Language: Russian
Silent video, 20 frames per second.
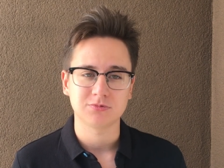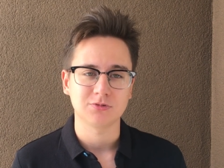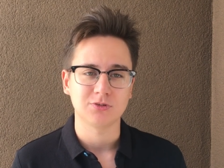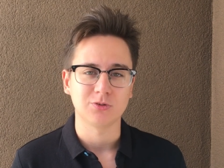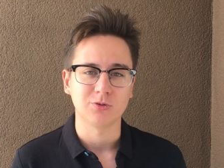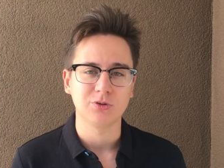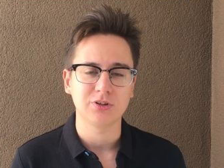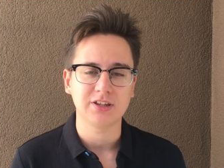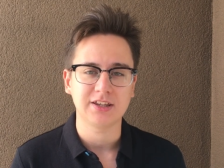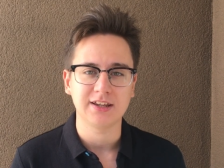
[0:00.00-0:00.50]

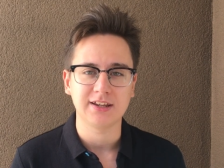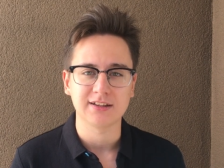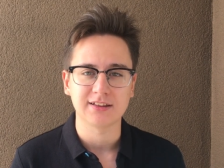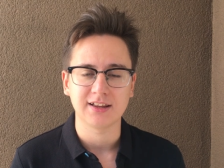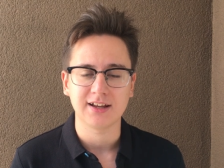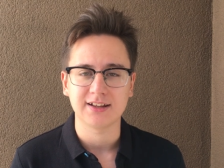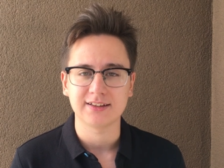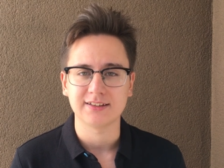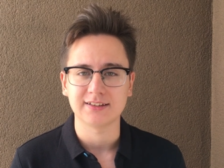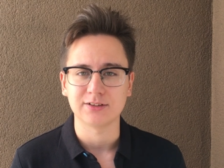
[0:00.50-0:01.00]
Окей,
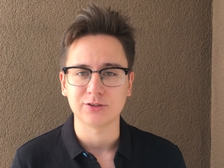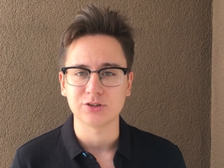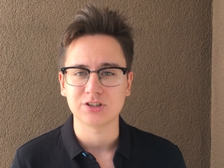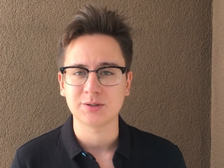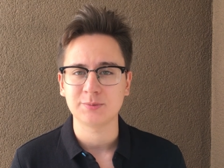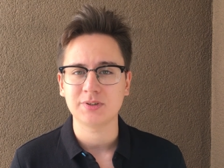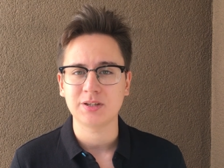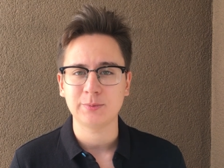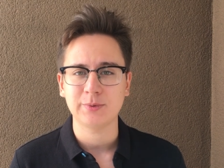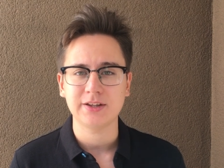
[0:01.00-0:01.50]
ладно, но
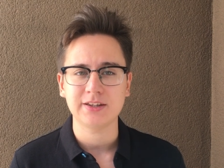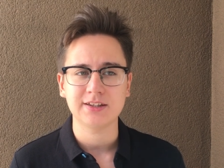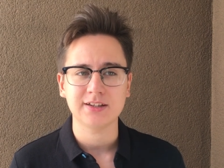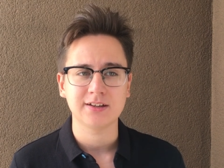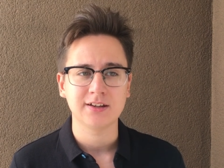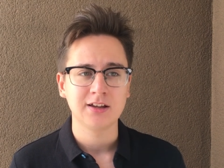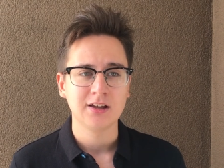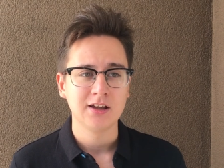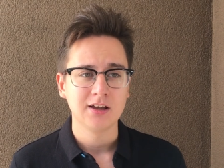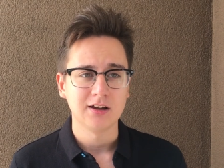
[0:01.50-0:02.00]
тем не
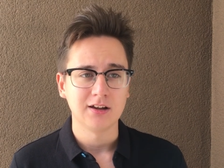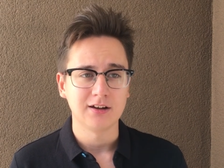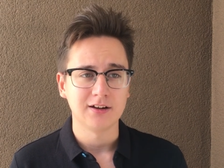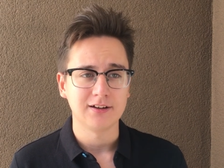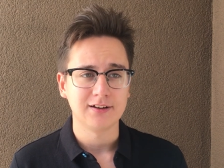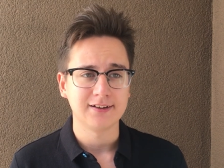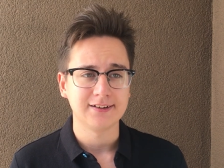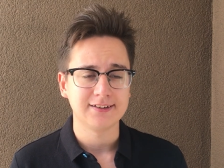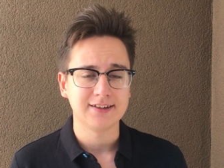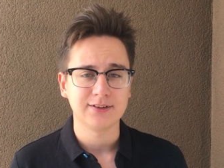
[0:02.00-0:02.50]
менее,
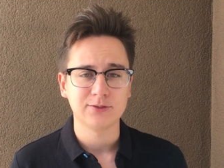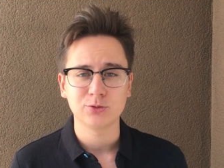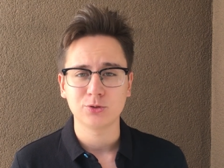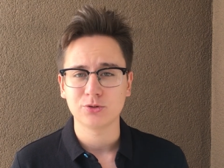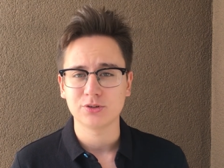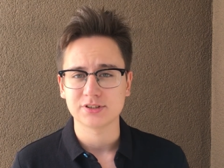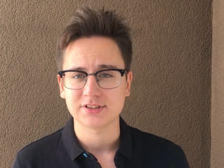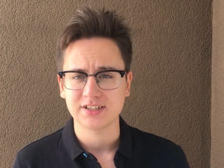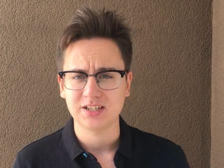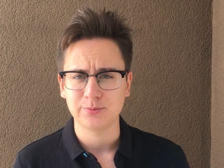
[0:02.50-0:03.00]
э, давно
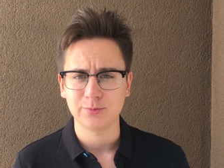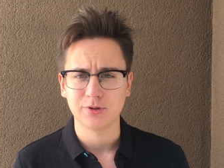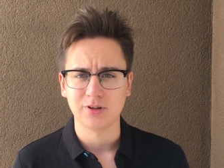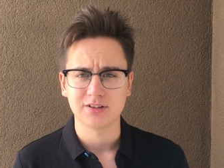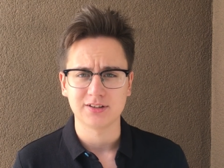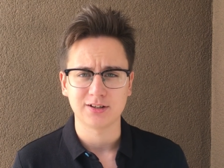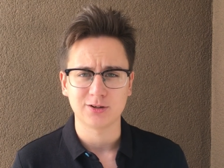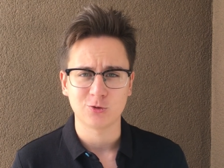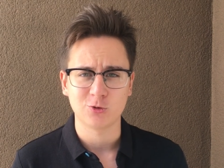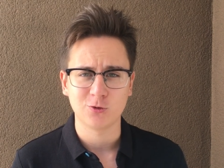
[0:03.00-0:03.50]
у нас не
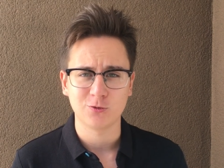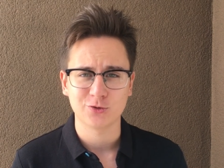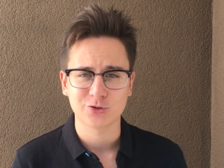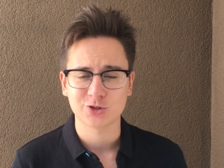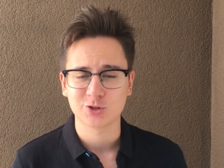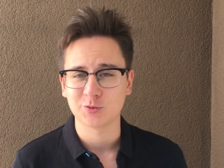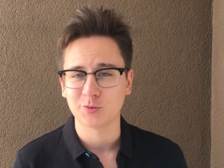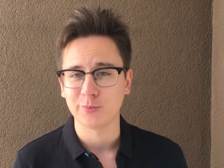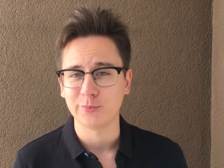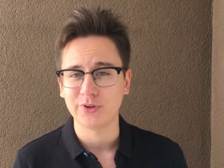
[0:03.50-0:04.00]
было такого,
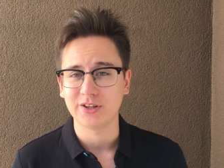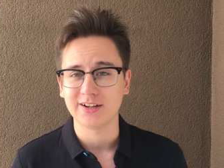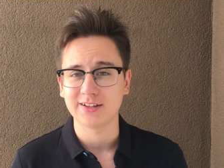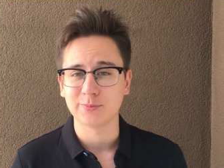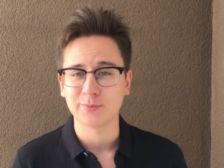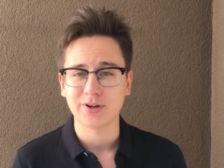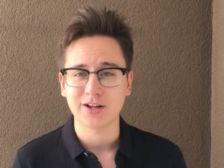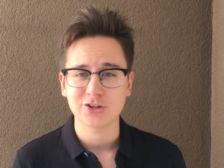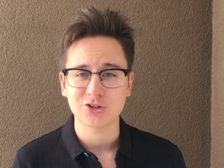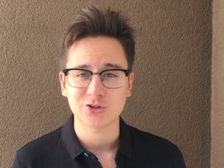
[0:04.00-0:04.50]
чтобы перед
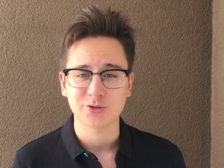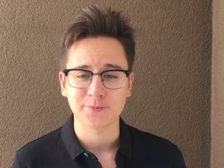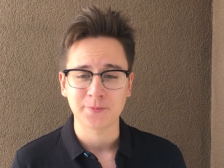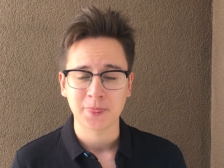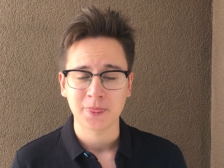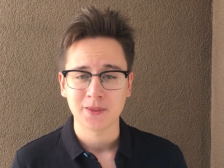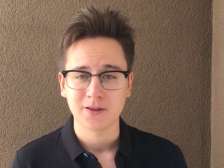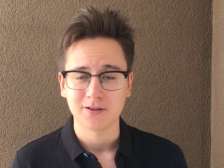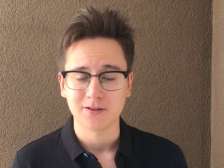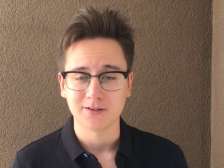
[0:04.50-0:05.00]
матчем
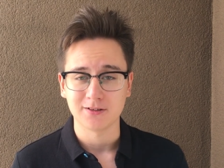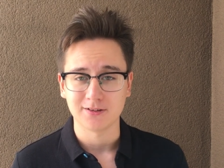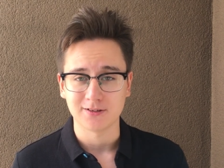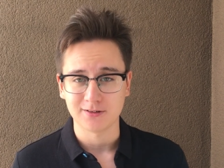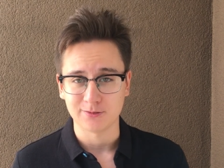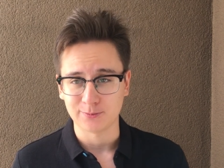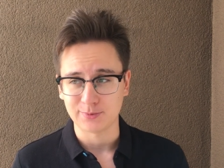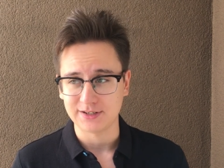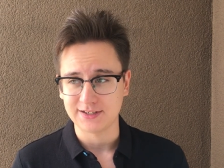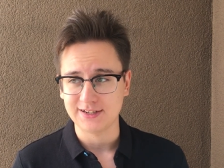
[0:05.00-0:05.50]

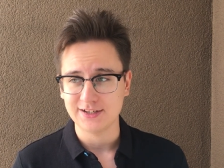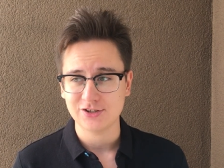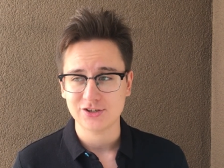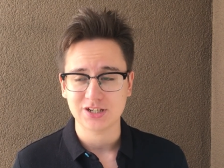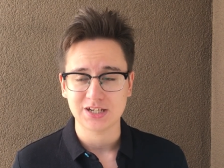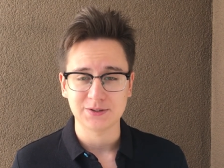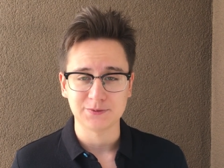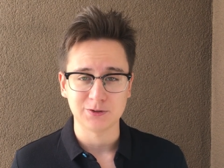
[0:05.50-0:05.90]
э, болельщики